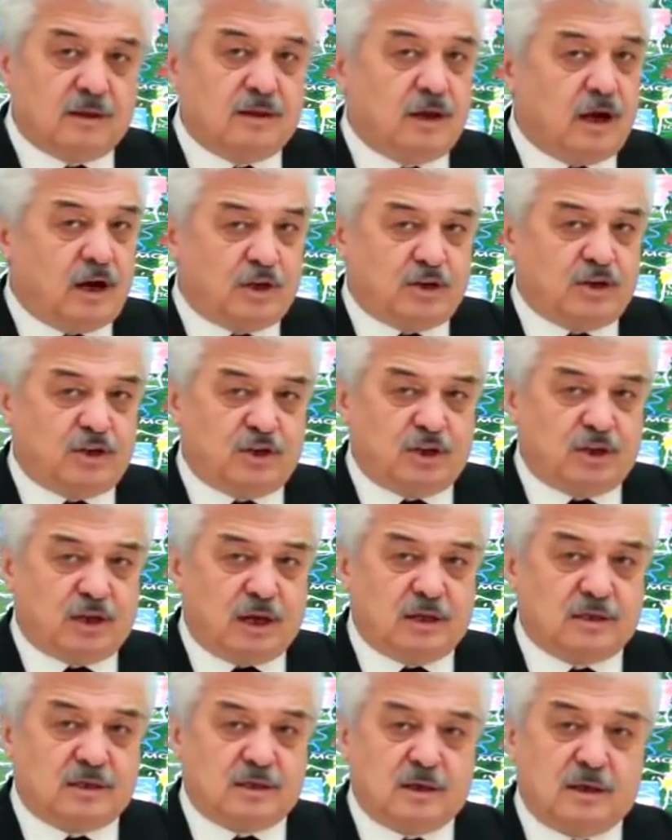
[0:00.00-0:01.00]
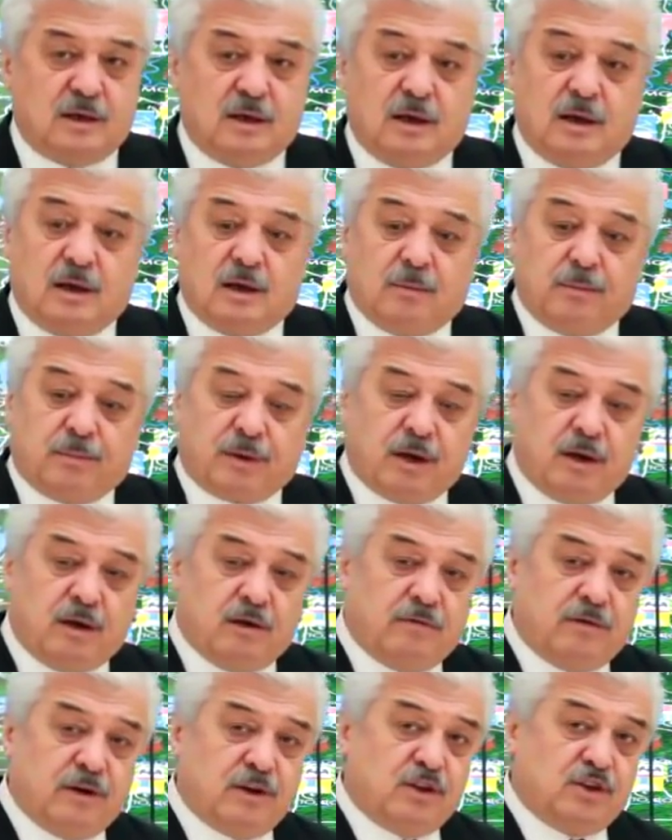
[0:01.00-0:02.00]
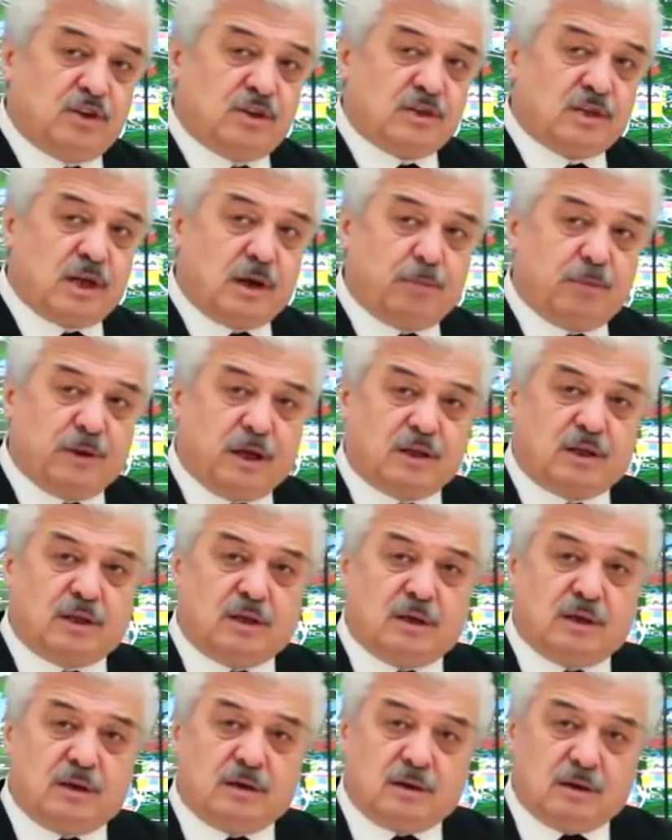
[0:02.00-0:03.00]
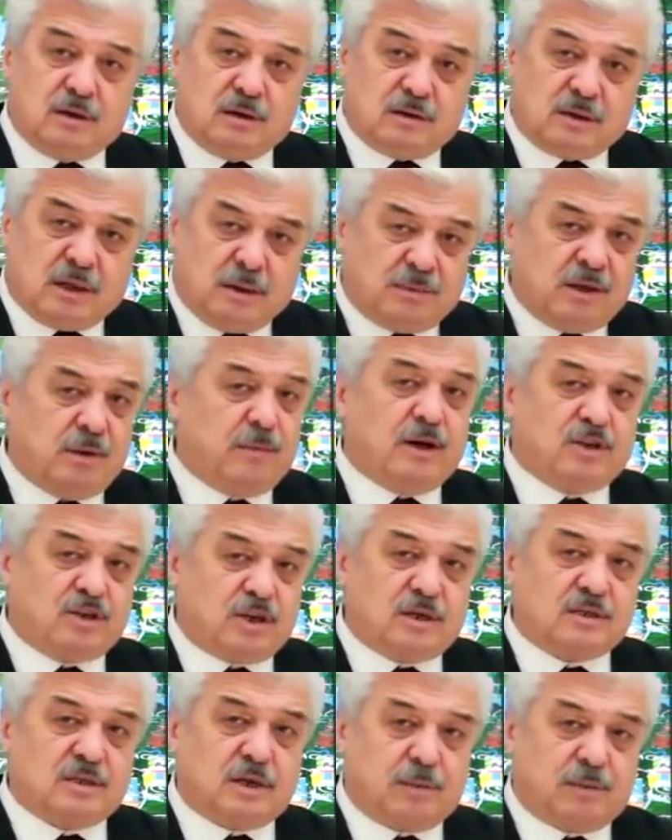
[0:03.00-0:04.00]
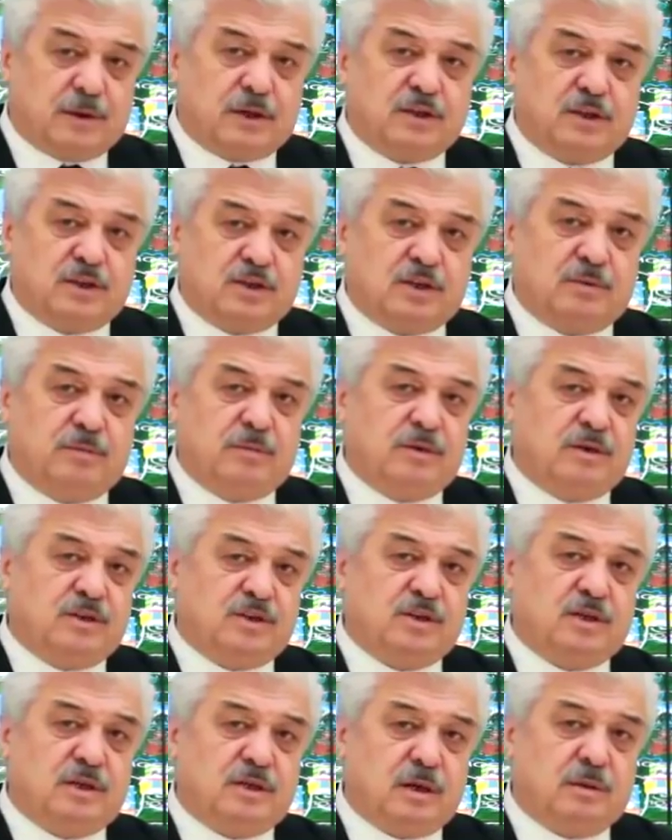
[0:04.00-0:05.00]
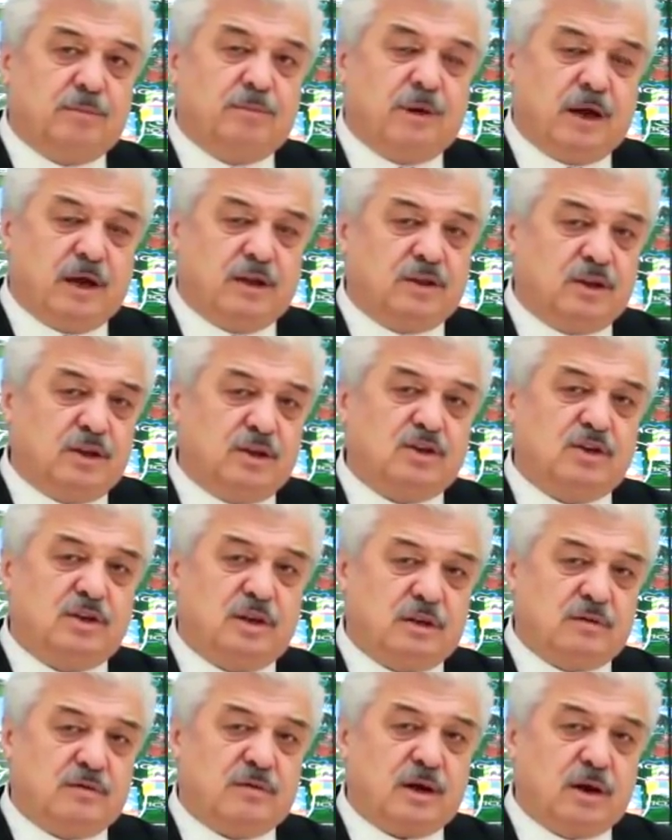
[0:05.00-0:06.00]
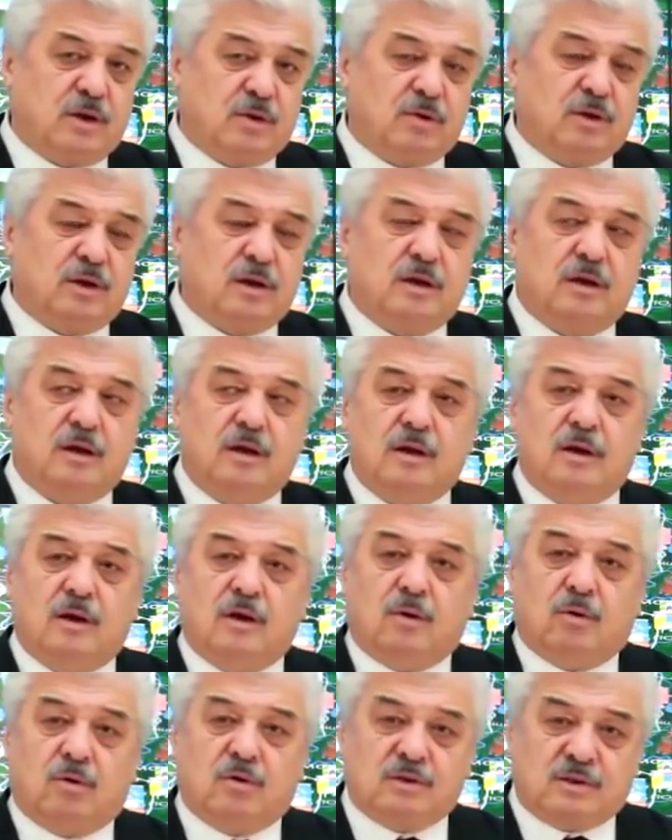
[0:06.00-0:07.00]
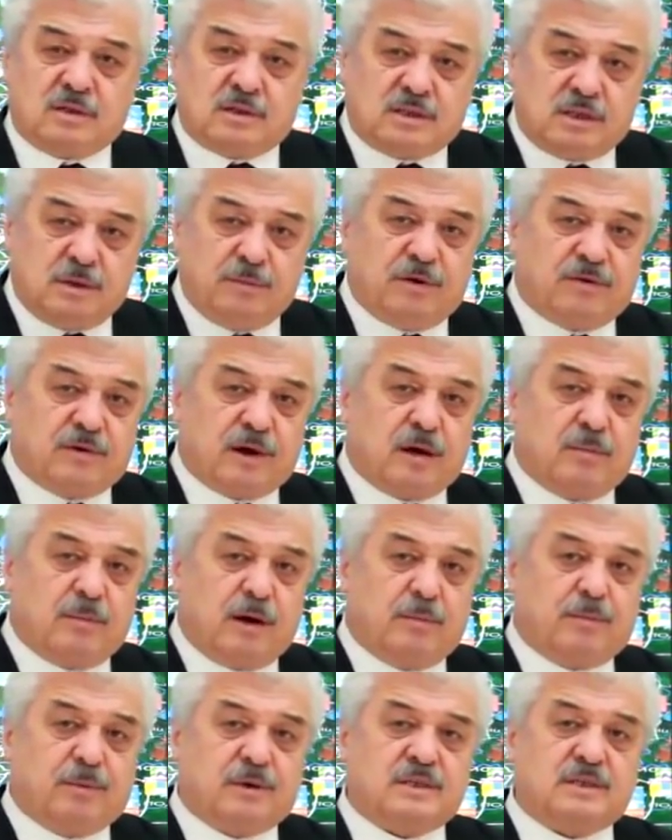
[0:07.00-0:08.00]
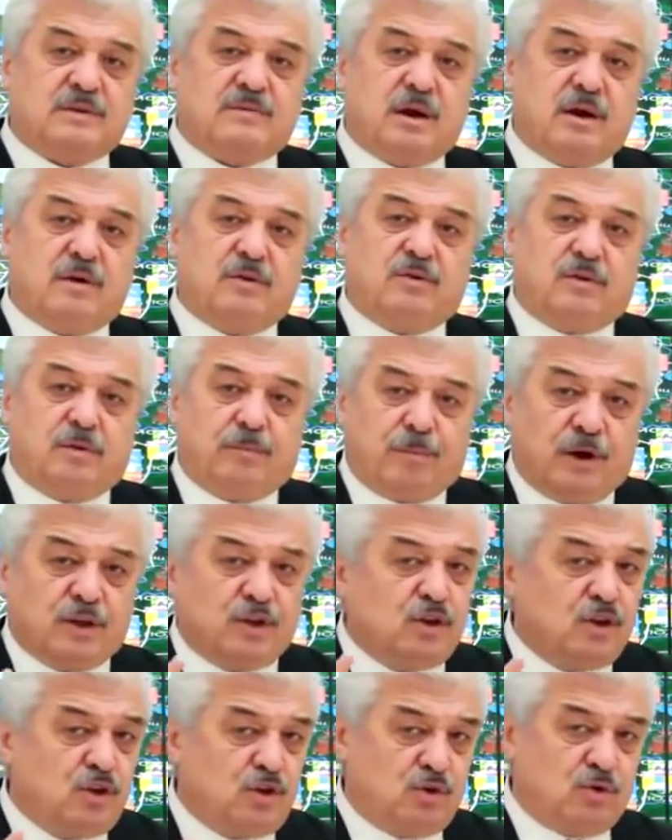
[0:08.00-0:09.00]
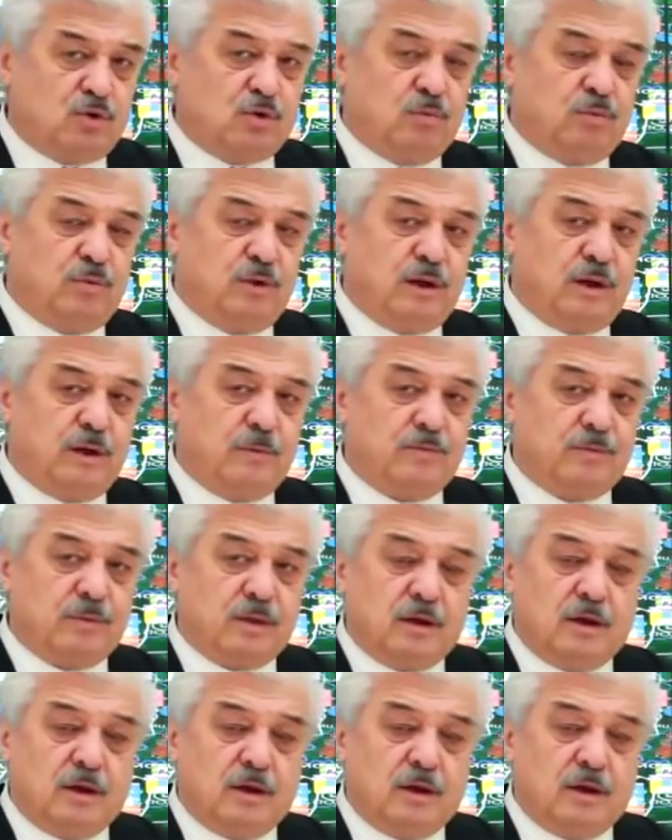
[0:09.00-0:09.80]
Дальше считайте. При выдаче зарплаты, э, там небольшая зарплата ежемесячная, там 5 тысяч где-то в районе, он себе в карман присылает по 1000 рублей.